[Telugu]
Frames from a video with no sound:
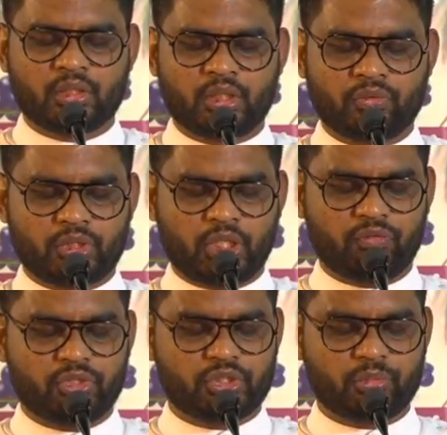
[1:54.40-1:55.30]
నీవు
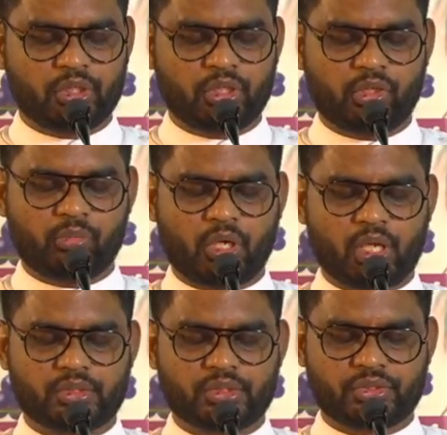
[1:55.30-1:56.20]
దీవించమని నేను
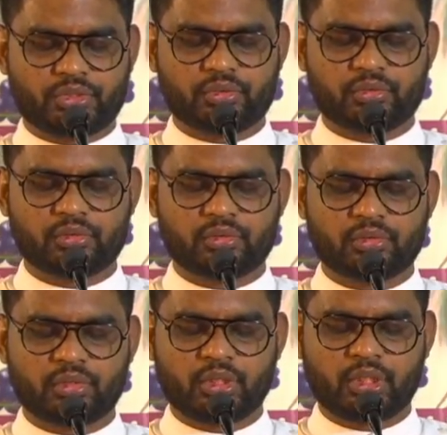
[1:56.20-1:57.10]
ప్రార్థిస్తూ
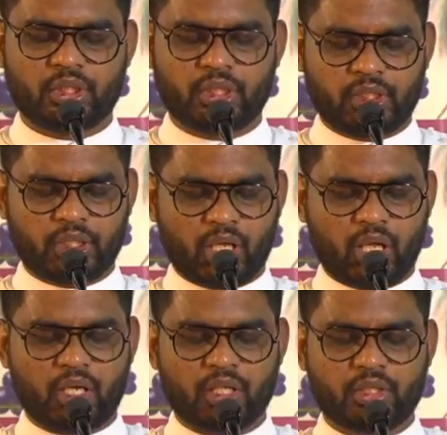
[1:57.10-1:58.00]
ఇటు
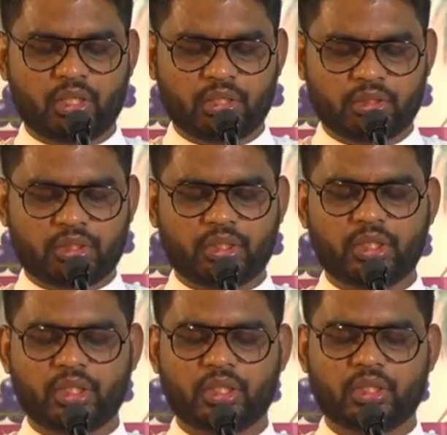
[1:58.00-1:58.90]
ఆరాధన
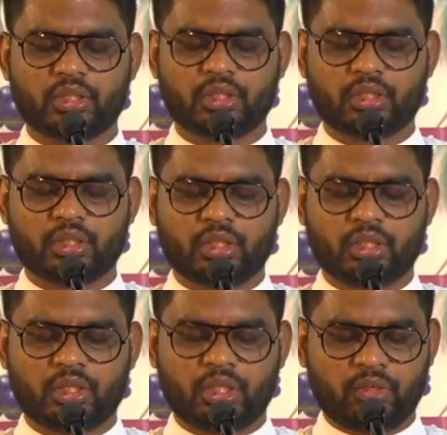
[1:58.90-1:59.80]
అంతటినీ
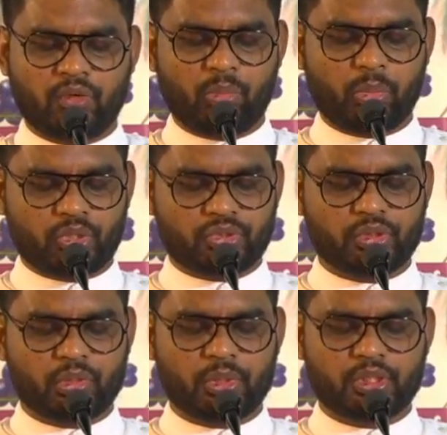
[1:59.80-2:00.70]
నీవే
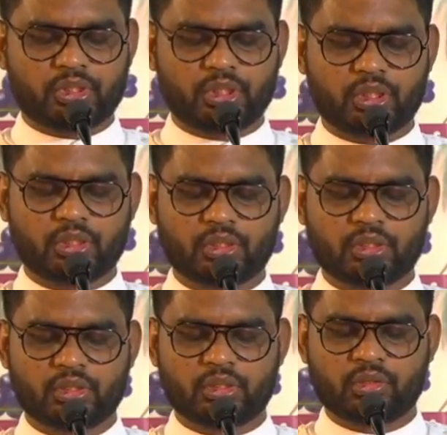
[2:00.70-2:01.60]
పరిశుద్ధపరిచి
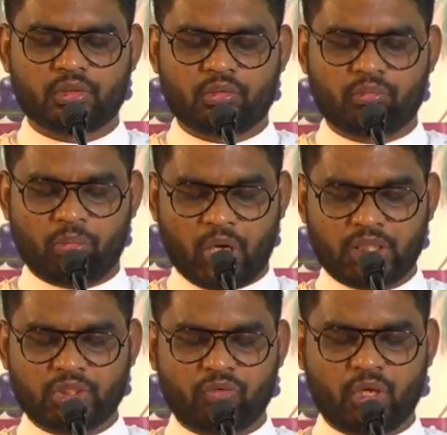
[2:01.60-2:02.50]
మా
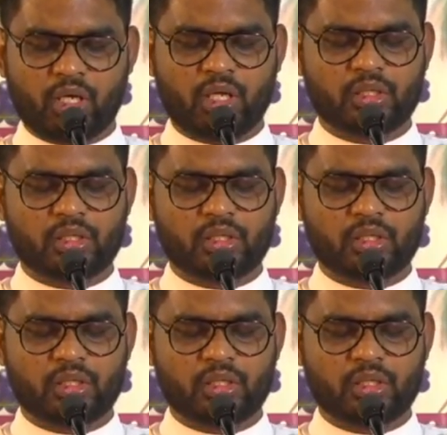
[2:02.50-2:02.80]
ద్వారా